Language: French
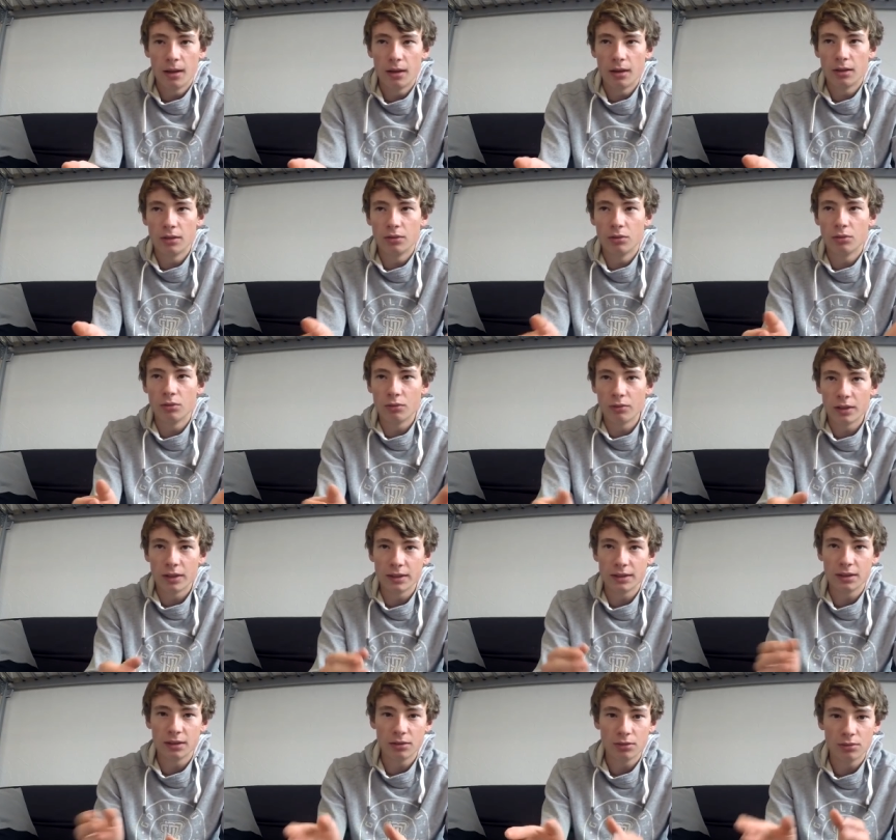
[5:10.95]
euh, donc on va
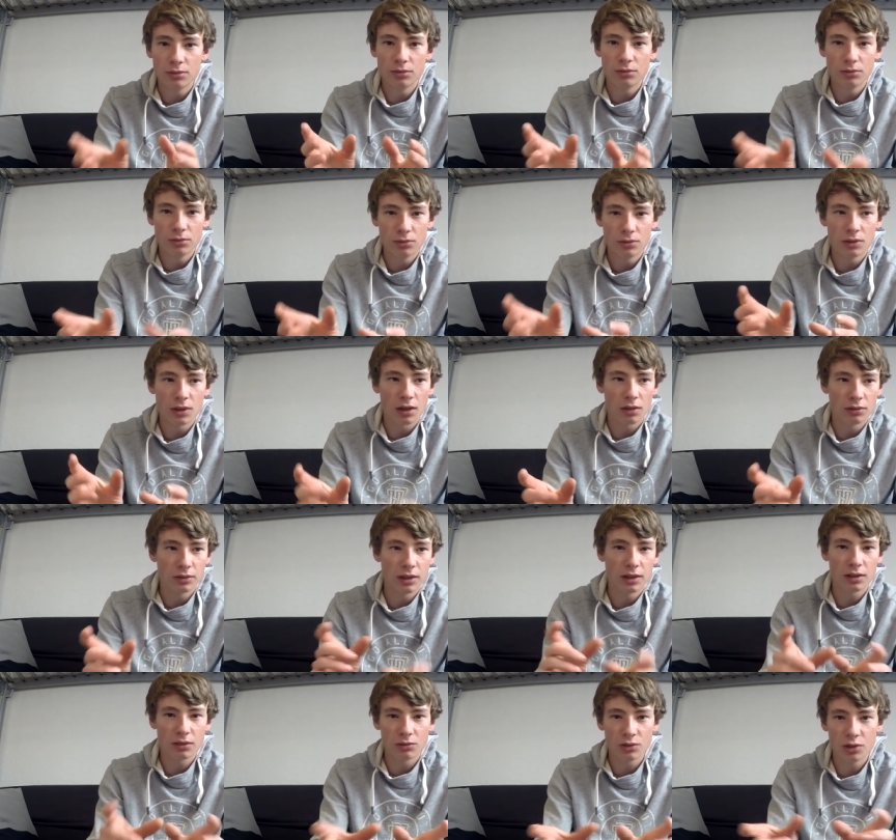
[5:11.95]
essayer de, de
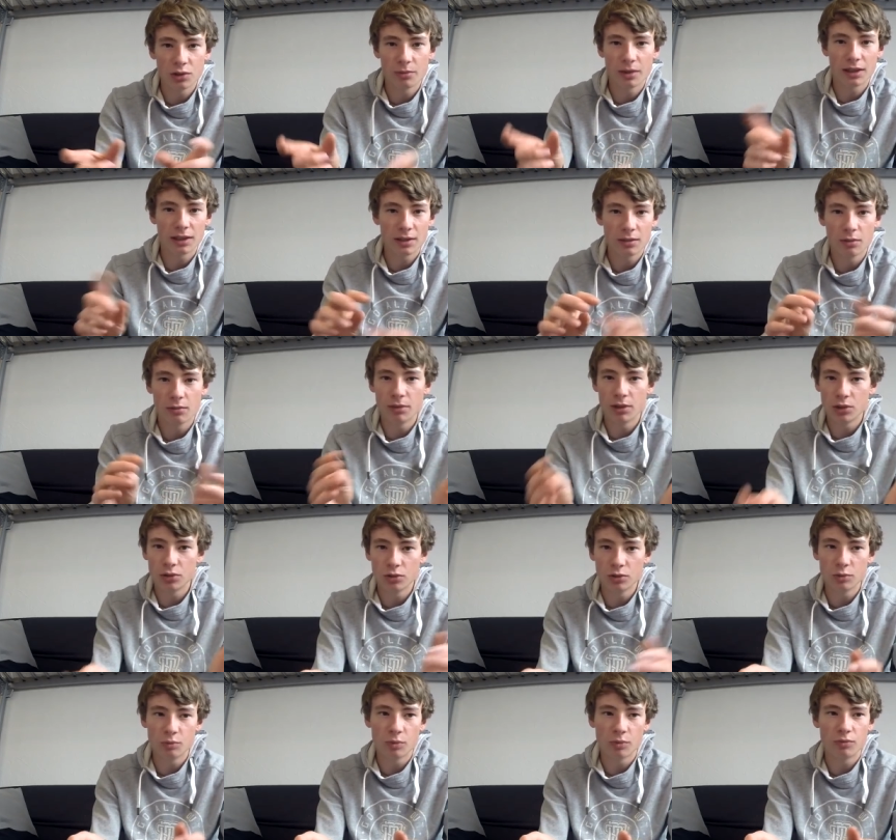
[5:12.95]
d'arranger au maximum les
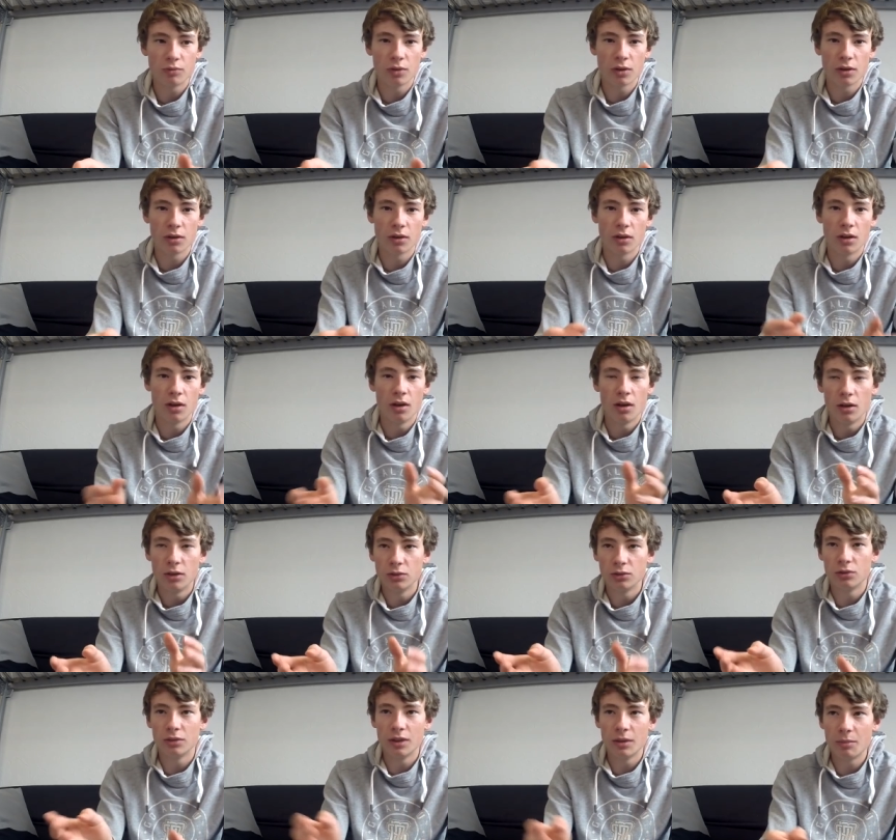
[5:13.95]
choses pour pouvoir euh,
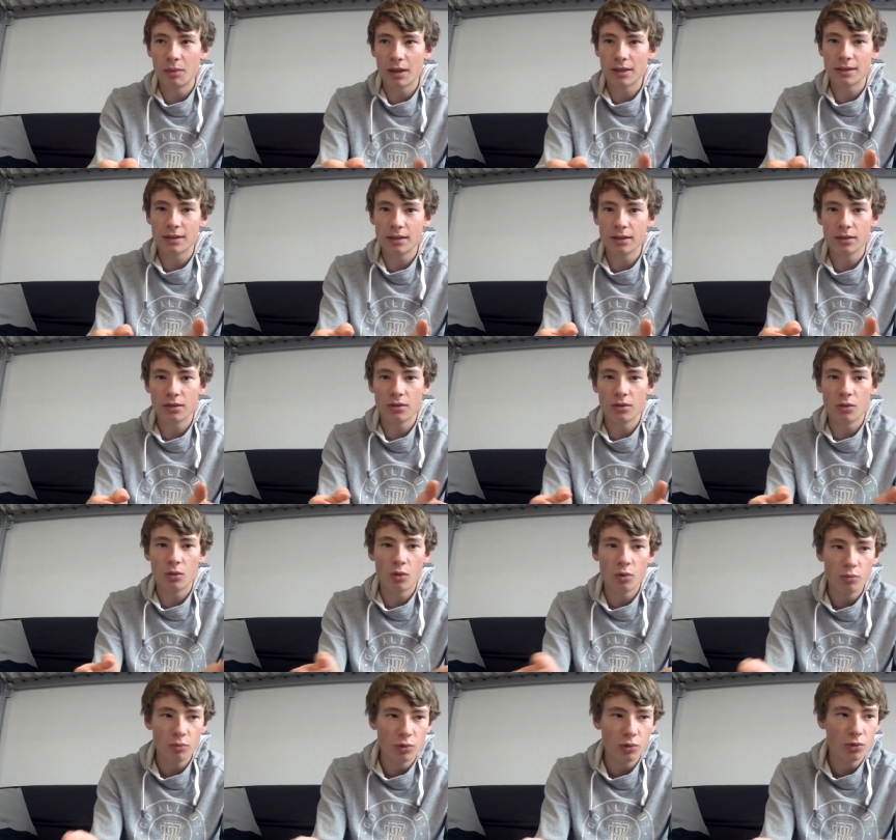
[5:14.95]
se déplacer
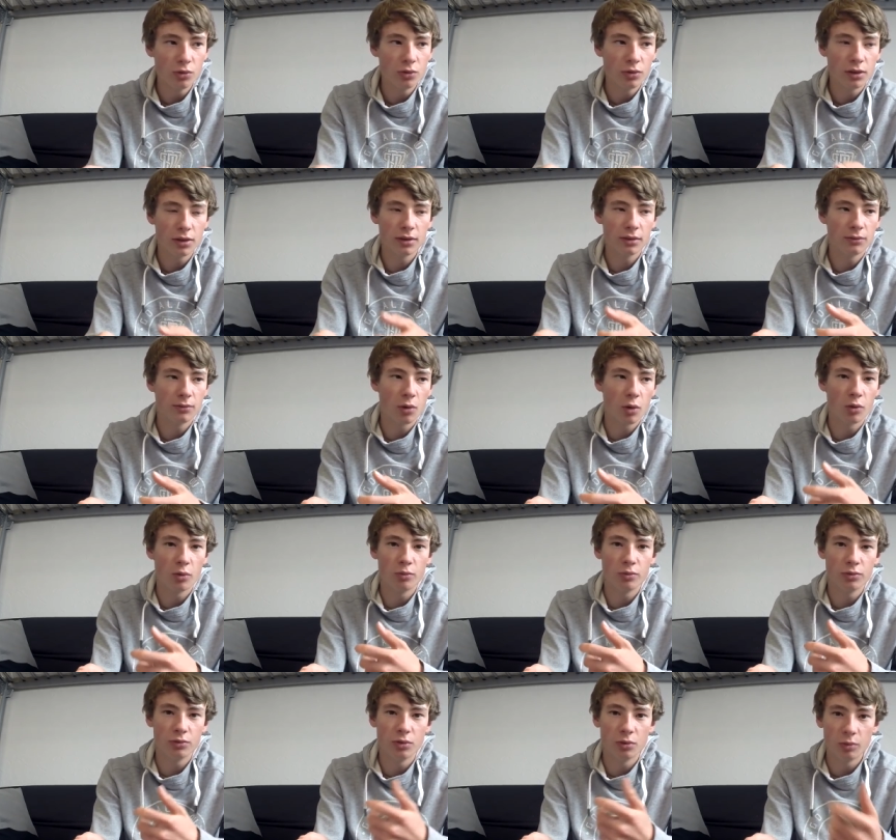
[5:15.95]
au mieux et voir le
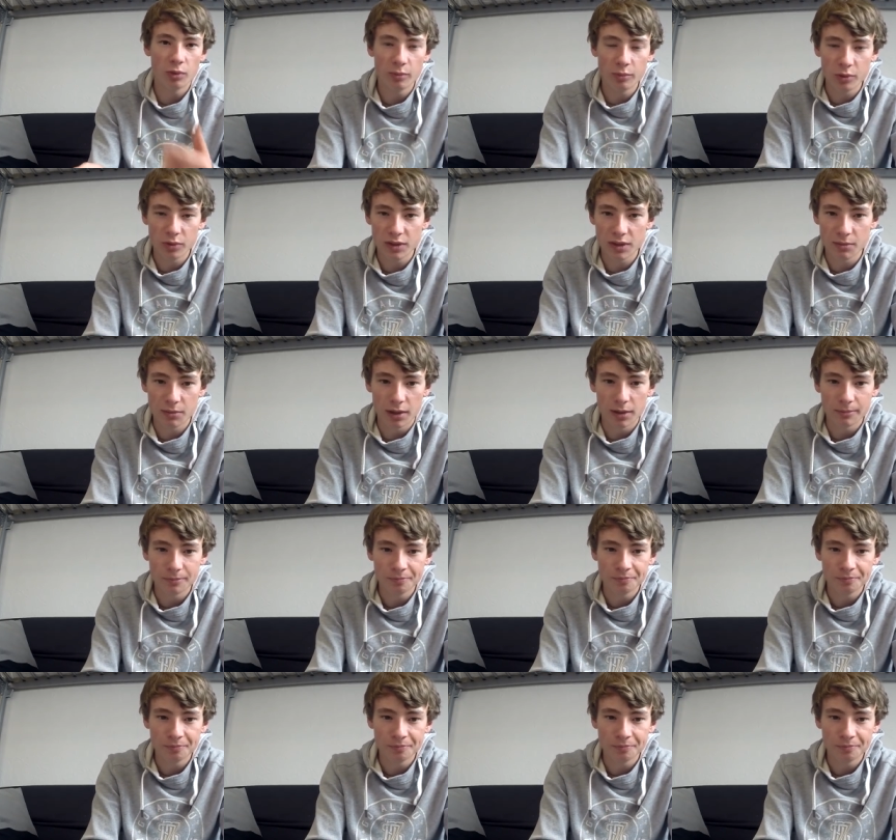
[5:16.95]
plus de monde possible.